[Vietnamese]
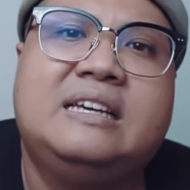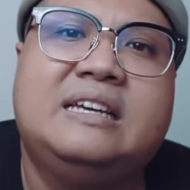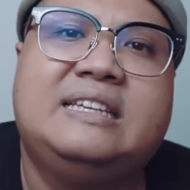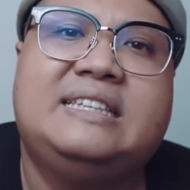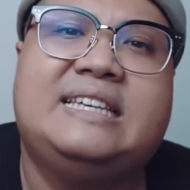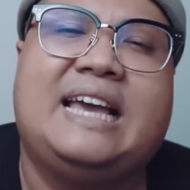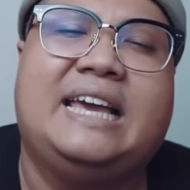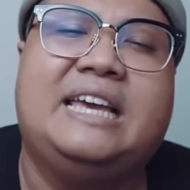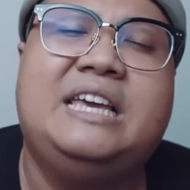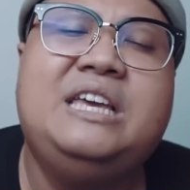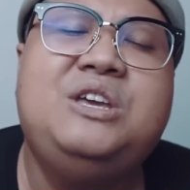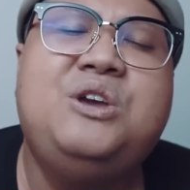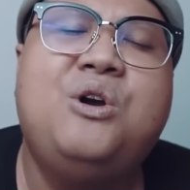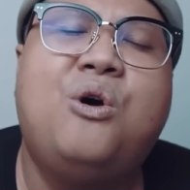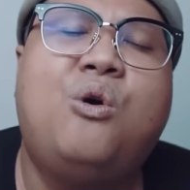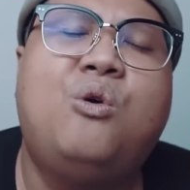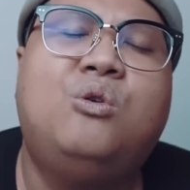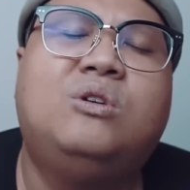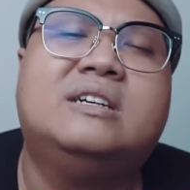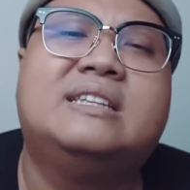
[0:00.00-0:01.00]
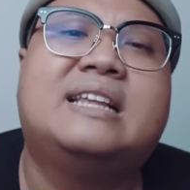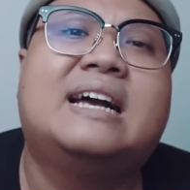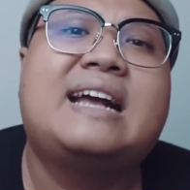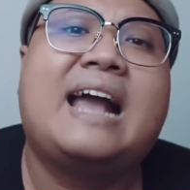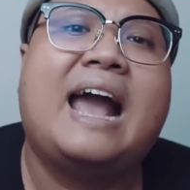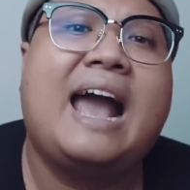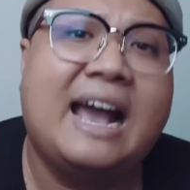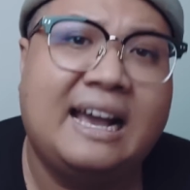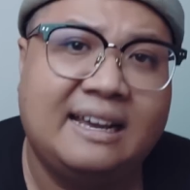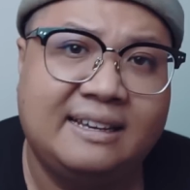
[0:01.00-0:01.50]
nhảy vô người ta
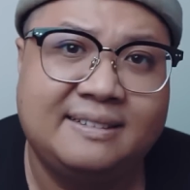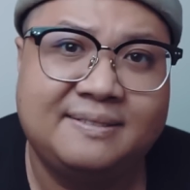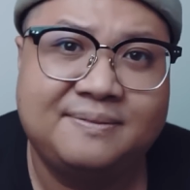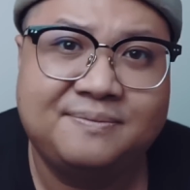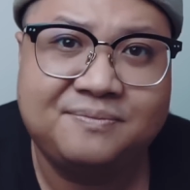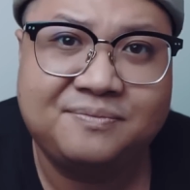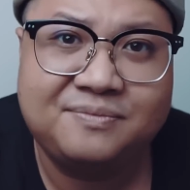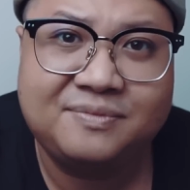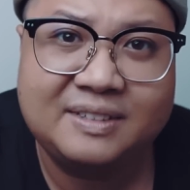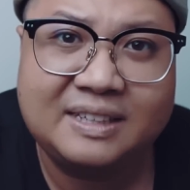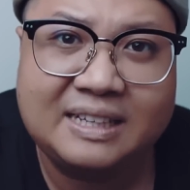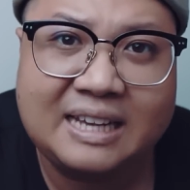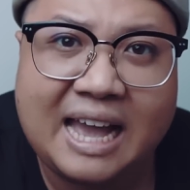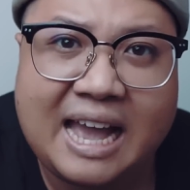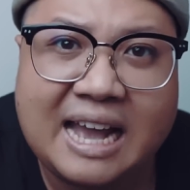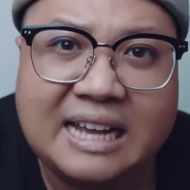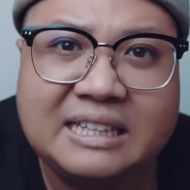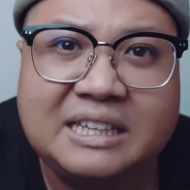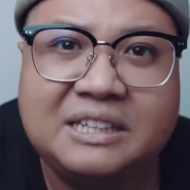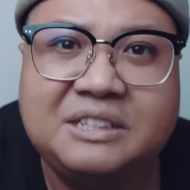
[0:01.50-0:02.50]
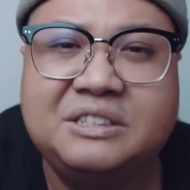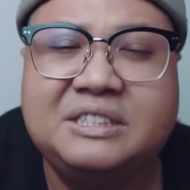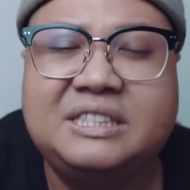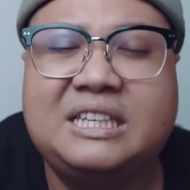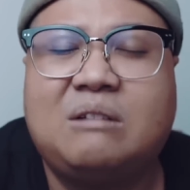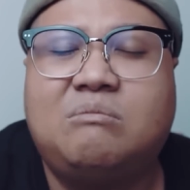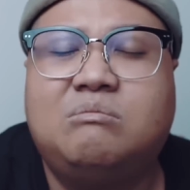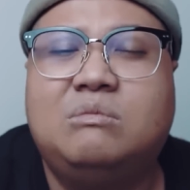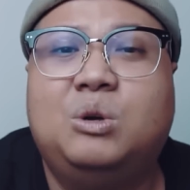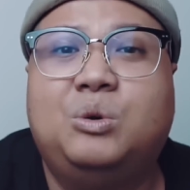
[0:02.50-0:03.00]
can can thì người
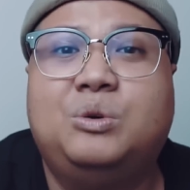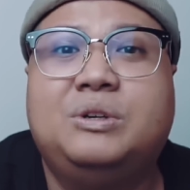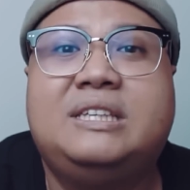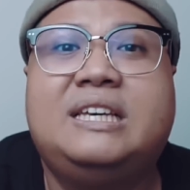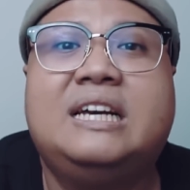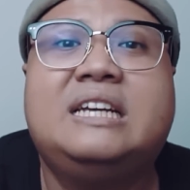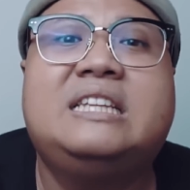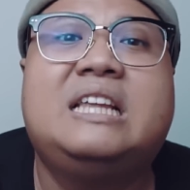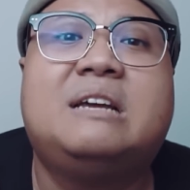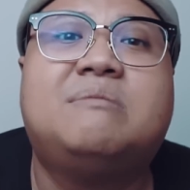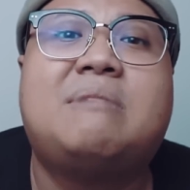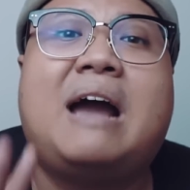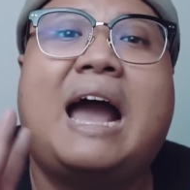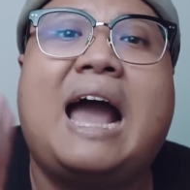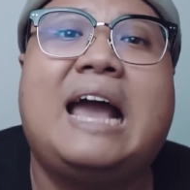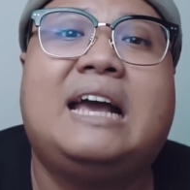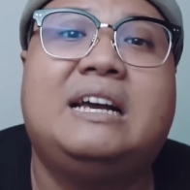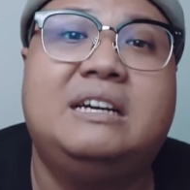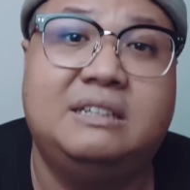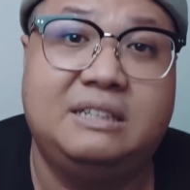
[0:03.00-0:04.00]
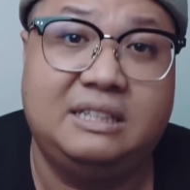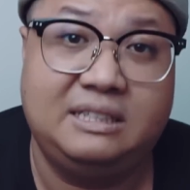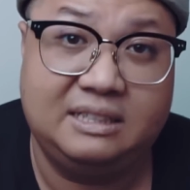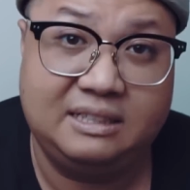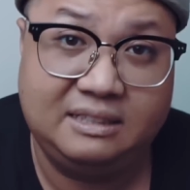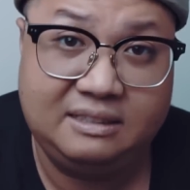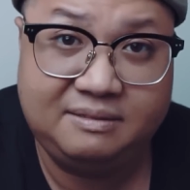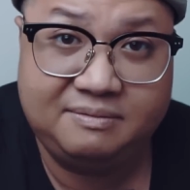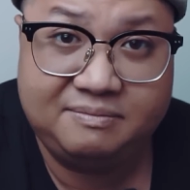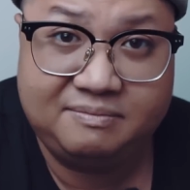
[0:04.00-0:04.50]
chồng lụi chết thêm hai người
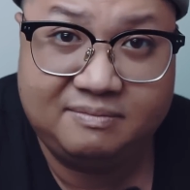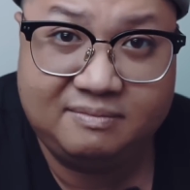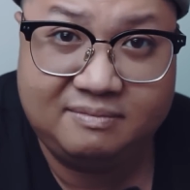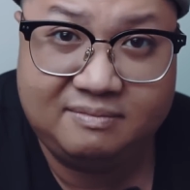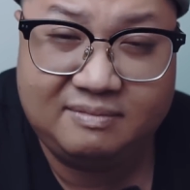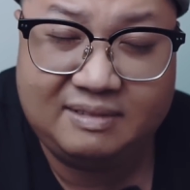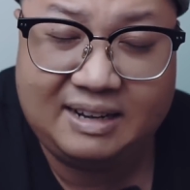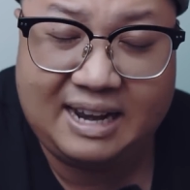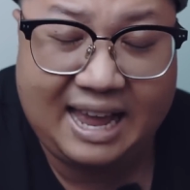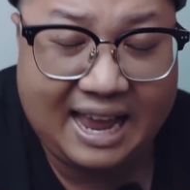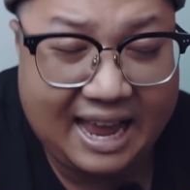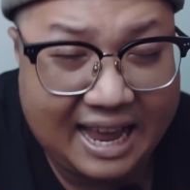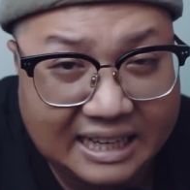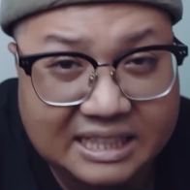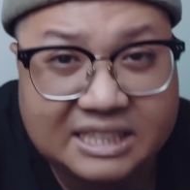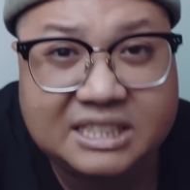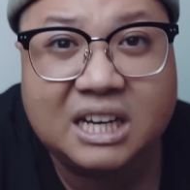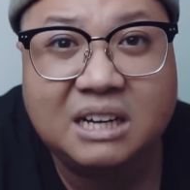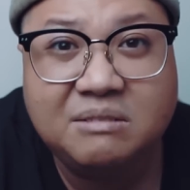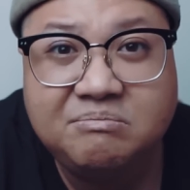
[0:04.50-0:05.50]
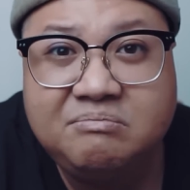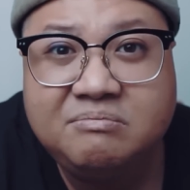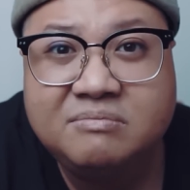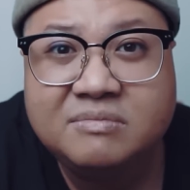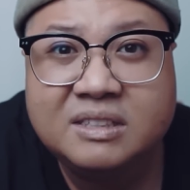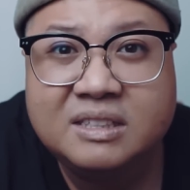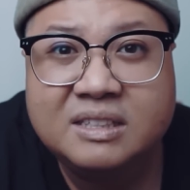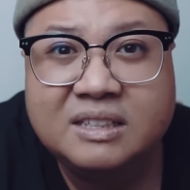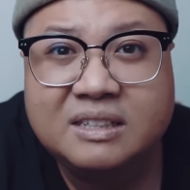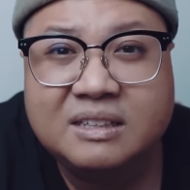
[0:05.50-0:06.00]
nữa là hàng sớm
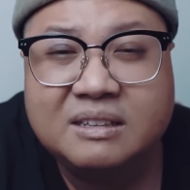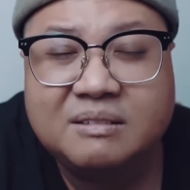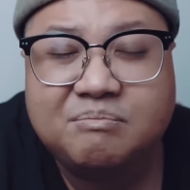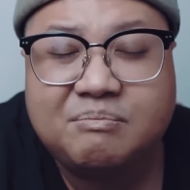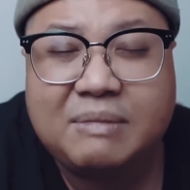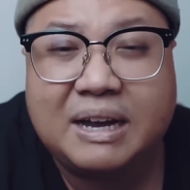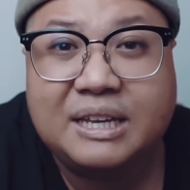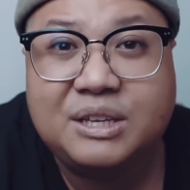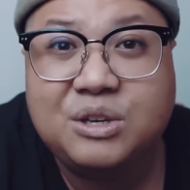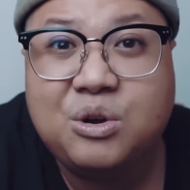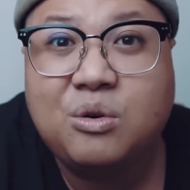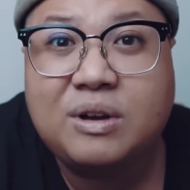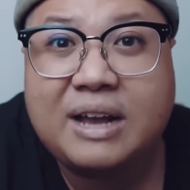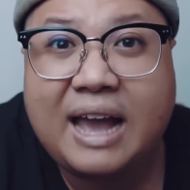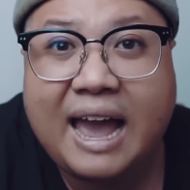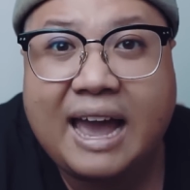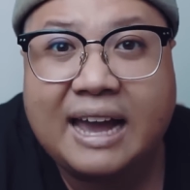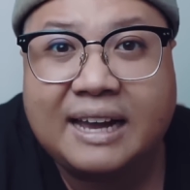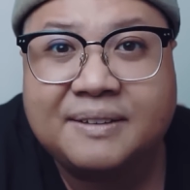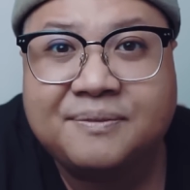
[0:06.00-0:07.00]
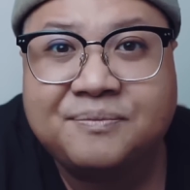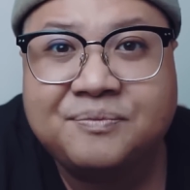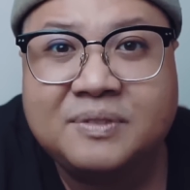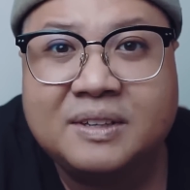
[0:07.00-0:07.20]
mà vô can